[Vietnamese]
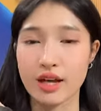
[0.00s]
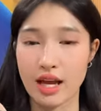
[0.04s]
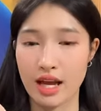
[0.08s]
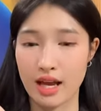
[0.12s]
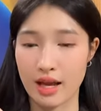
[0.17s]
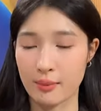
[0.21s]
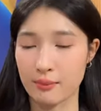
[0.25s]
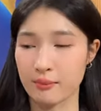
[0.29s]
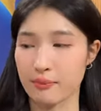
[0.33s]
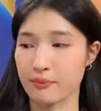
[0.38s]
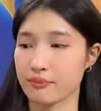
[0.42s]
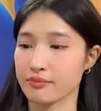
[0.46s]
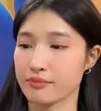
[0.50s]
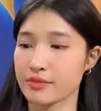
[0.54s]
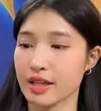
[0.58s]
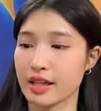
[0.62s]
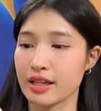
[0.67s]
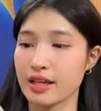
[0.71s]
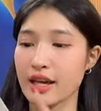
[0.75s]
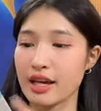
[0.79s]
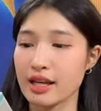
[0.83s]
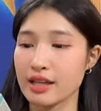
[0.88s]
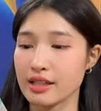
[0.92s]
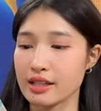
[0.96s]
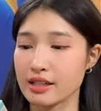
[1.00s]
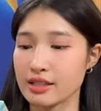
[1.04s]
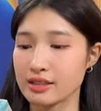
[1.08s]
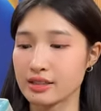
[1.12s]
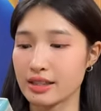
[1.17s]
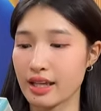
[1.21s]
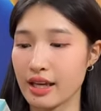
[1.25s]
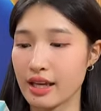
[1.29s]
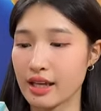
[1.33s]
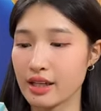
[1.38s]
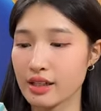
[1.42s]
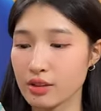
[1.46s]
và cái này
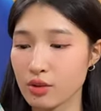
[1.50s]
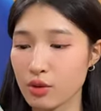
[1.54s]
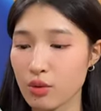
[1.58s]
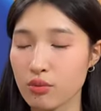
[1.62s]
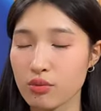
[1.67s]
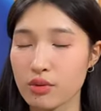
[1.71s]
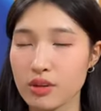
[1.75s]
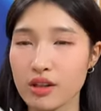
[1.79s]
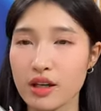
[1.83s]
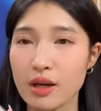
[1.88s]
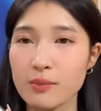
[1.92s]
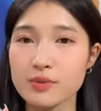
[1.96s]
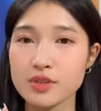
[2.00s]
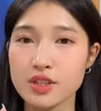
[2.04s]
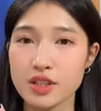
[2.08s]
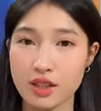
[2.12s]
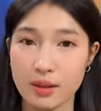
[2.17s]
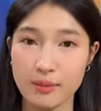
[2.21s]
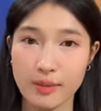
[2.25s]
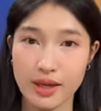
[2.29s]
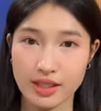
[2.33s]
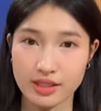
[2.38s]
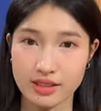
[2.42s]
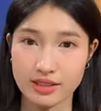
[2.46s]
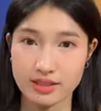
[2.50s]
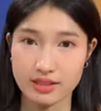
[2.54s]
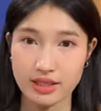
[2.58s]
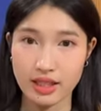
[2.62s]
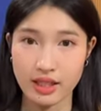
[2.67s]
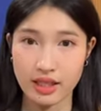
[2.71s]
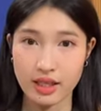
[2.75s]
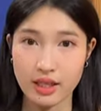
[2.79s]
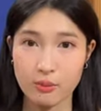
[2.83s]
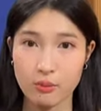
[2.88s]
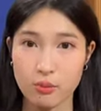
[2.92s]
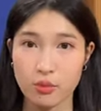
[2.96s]
thì sẽ cung cấp cho các bạn thí
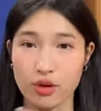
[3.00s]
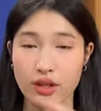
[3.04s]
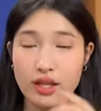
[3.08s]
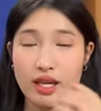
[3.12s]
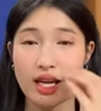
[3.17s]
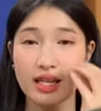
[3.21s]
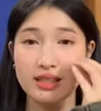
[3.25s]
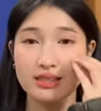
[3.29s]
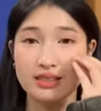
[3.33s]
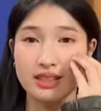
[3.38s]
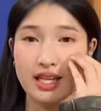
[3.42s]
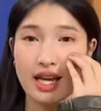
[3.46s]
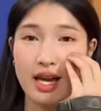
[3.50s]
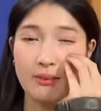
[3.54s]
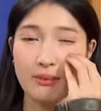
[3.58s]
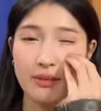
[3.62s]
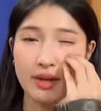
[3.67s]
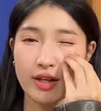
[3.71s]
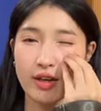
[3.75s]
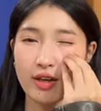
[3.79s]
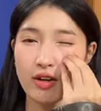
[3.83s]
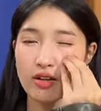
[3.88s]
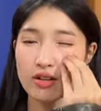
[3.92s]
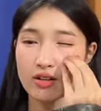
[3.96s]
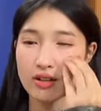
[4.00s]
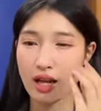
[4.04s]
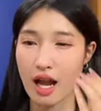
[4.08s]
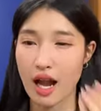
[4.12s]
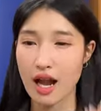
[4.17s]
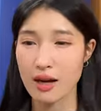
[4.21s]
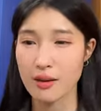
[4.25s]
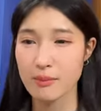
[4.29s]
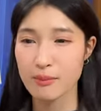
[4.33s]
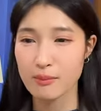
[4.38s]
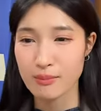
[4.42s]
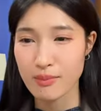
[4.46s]
sinh ấy một cái làn da mà nó
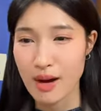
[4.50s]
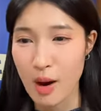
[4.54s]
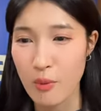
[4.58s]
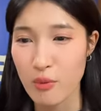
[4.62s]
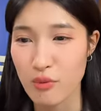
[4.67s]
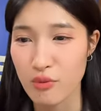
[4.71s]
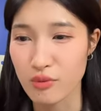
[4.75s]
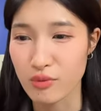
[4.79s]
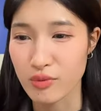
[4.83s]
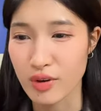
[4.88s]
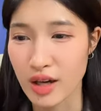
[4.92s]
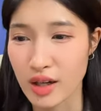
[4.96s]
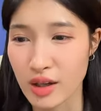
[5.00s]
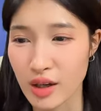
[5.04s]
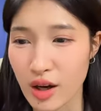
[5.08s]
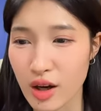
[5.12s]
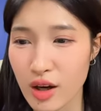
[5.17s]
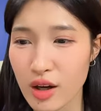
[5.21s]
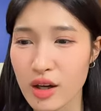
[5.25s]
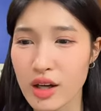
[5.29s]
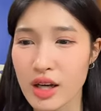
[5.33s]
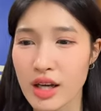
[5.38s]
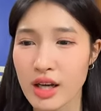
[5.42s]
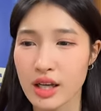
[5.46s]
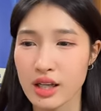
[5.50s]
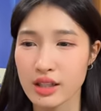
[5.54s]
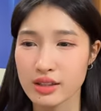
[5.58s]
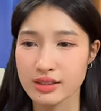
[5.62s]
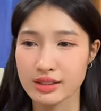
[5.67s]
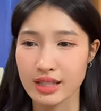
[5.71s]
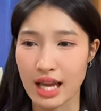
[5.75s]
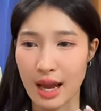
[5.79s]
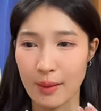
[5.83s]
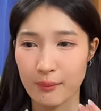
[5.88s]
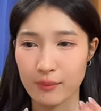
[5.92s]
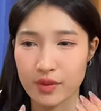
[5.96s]
căng mọng và nó
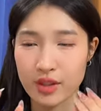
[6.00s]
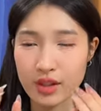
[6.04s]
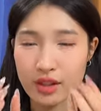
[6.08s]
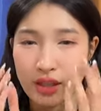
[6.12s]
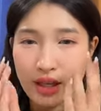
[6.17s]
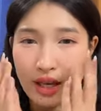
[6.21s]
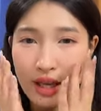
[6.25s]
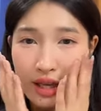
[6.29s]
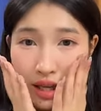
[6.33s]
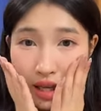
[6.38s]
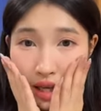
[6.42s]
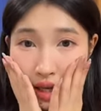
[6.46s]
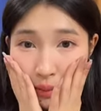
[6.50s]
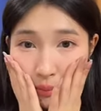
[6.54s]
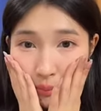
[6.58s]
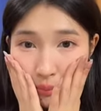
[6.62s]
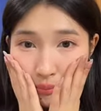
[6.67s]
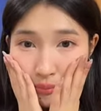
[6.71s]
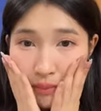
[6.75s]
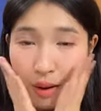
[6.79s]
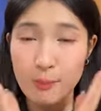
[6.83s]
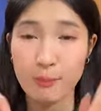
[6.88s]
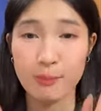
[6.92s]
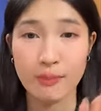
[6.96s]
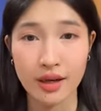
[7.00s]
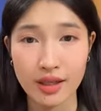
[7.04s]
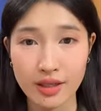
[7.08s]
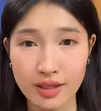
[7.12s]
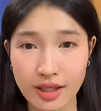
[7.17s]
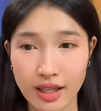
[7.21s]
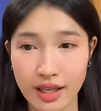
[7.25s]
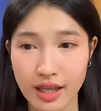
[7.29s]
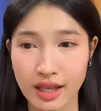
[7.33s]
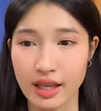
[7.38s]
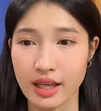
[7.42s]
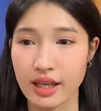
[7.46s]
giảm được cái ờ, bọng
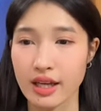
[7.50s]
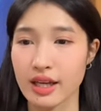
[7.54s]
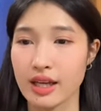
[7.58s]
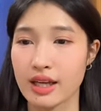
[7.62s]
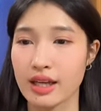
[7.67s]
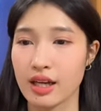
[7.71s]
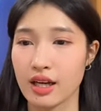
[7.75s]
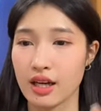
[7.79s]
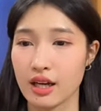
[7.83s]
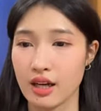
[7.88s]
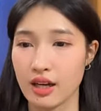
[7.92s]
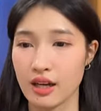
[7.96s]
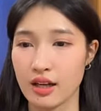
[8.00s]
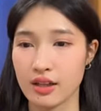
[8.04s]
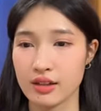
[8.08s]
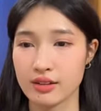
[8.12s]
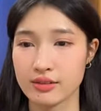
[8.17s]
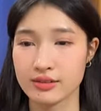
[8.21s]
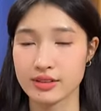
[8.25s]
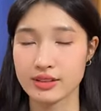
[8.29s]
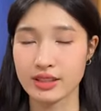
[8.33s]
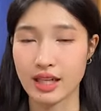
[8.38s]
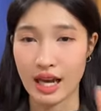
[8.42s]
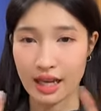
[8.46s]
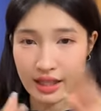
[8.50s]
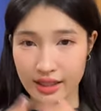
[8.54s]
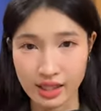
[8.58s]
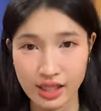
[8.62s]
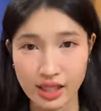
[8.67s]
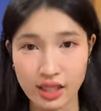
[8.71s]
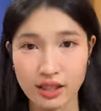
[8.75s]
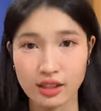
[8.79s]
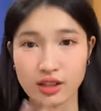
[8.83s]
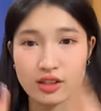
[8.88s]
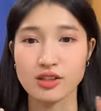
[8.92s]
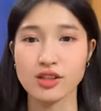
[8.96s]
mắt này uh, cải
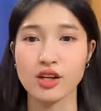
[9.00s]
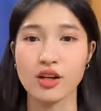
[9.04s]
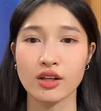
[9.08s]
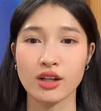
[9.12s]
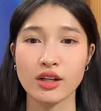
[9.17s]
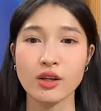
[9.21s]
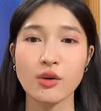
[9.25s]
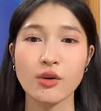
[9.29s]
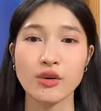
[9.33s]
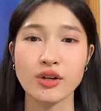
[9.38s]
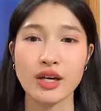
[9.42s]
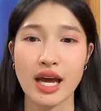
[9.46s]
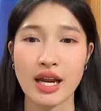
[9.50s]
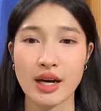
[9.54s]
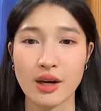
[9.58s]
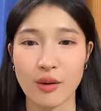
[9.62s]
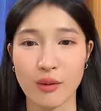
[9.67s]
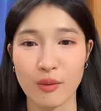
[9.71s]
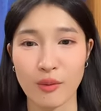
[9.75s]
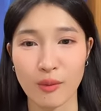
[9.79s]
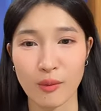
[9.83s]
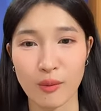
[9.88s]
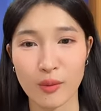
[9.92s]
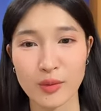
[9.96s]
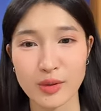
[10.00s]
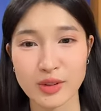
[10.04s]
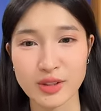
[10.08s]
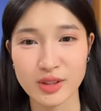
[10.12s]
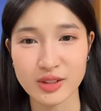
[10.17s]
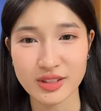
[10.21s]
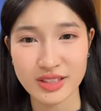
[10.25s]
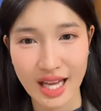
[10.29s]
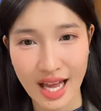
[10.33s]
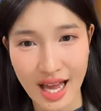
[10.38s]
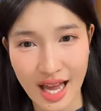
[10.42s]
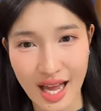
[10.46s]
thiện cho cái độ đàn
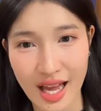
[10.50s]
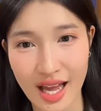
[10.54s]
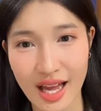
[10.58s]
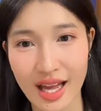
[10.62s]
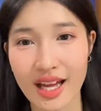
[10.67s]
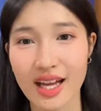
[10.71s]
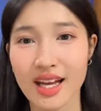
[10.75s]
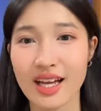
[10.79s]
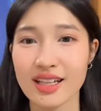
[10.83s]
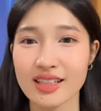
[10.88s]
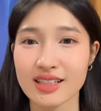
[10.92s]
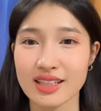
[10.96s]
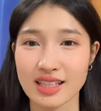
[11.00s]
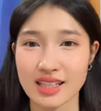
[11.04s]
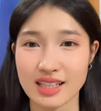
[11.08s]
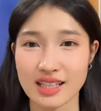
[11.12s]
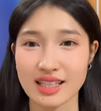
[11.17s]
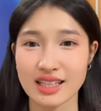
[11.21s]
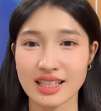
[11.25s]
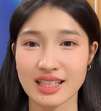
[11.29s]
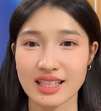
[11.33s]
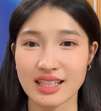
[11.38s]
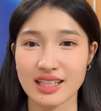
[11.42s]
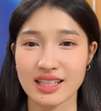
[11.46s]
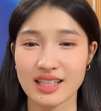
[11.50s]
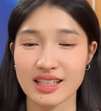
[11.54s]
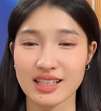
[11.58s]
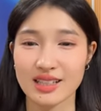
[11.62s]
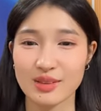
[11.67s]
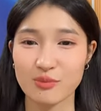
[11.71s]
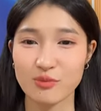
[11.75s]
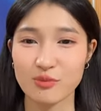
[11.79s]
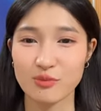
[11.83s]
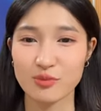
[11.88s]
hồi cho da thì